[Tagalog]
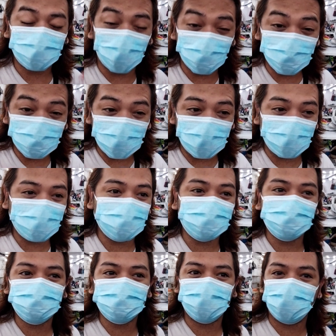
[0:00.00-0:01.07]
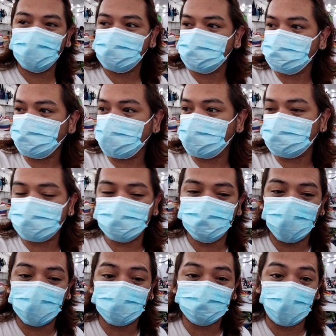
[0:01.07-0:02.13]
Online, yan. Meron
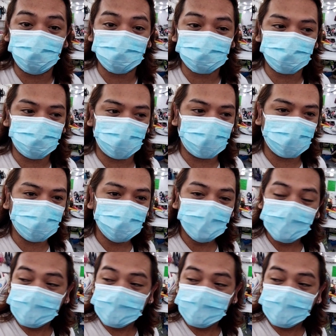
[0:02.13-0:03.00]
din mga nagpapasabay.